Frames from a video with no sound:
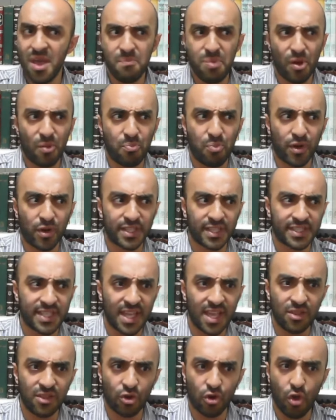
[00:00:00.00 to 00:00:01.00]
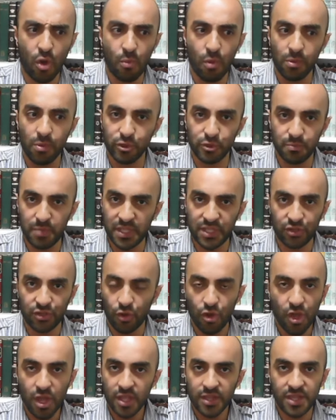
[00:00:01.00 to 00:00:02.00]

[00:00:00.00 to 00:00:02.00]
pero puertas adentro, como hemos visto,